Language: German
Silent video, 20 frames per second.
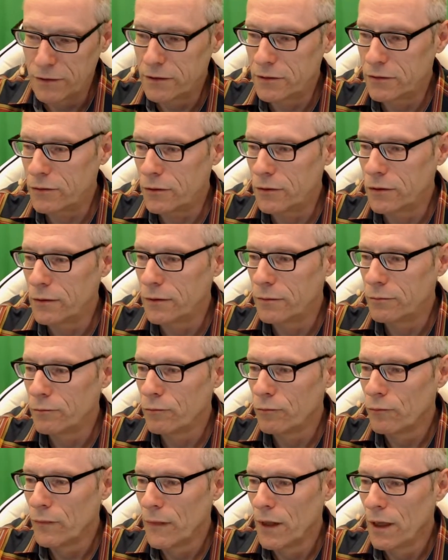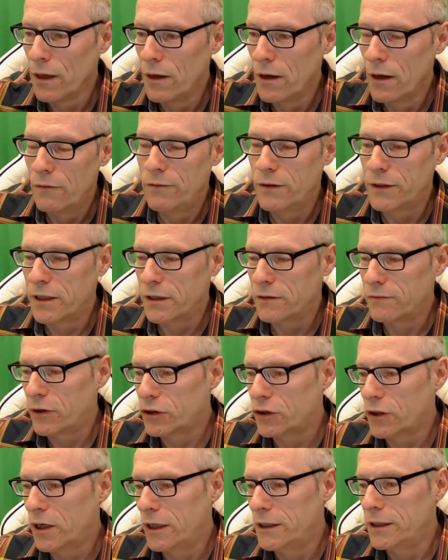äh, wird das
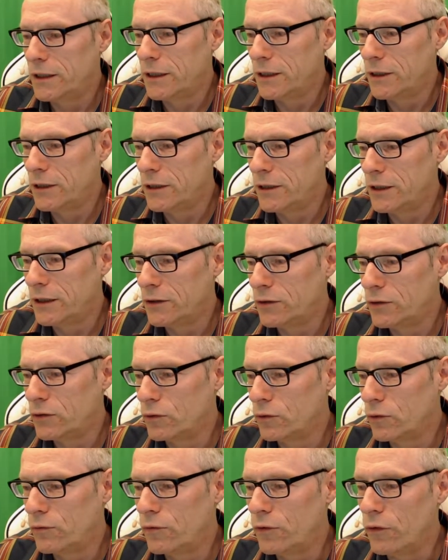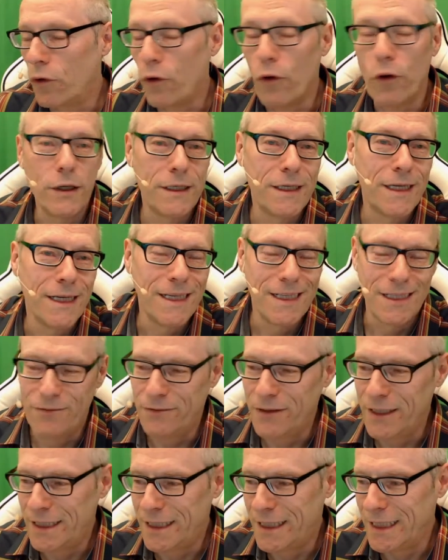wahrscheinlich nicht so für euch
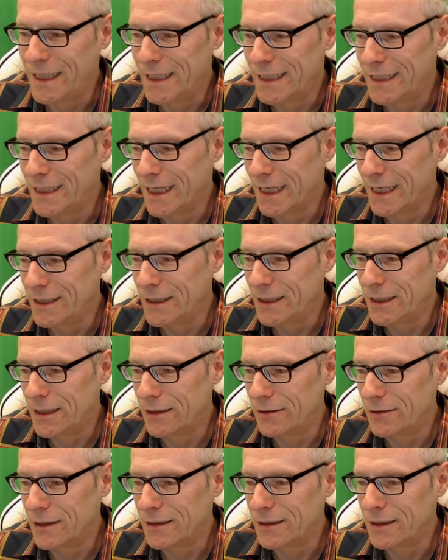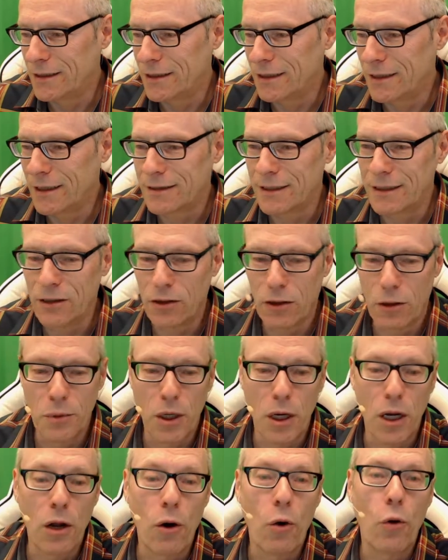wichtig sein, äh, dass ihr das in
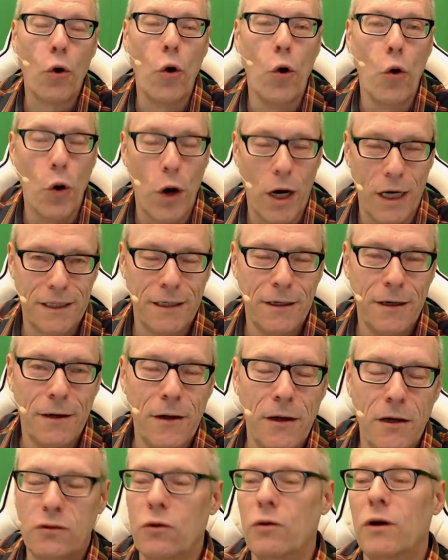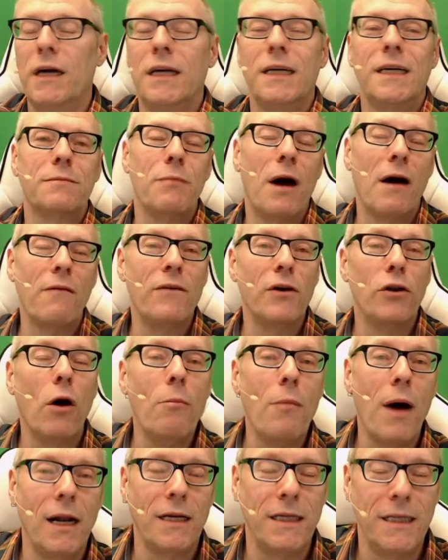Grunde auch hört. So, jetzt machen wir
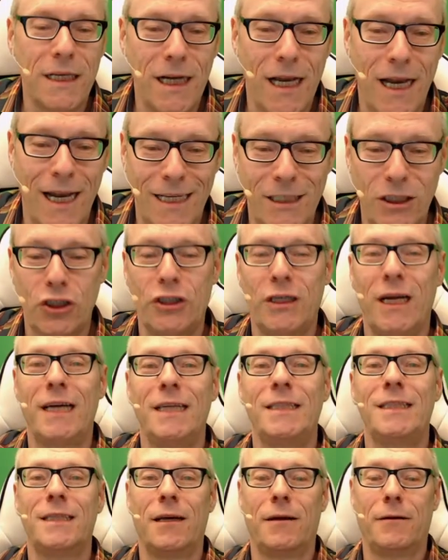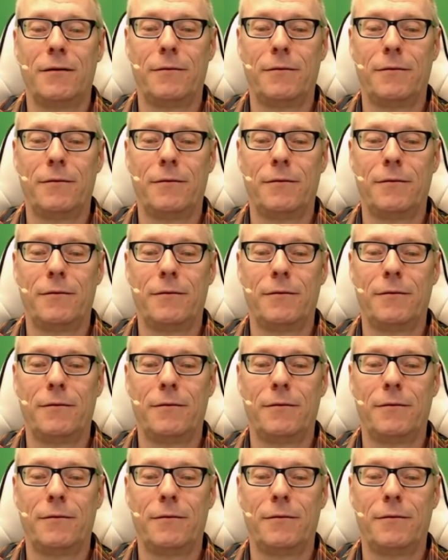nochmal den Klatschtest.